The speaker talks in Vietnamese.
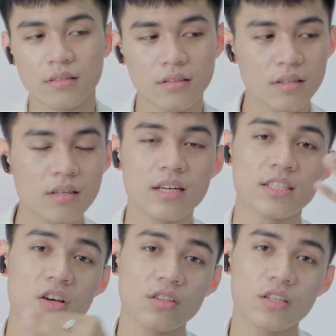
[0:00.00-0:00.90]
Thứ tư
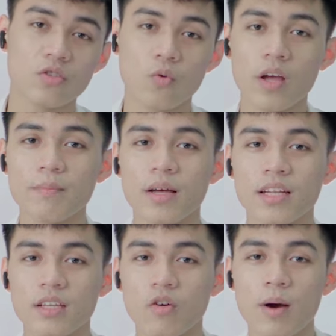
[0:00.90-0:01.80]
là do tần số quét
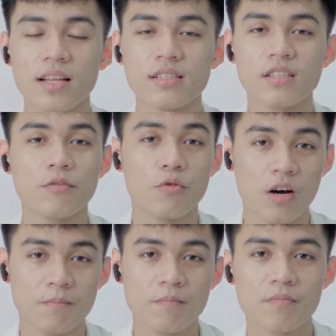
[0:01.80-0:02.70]
màn hình của bạn chưa phù
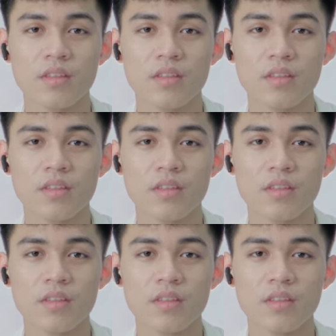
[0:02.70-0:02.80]
hợp.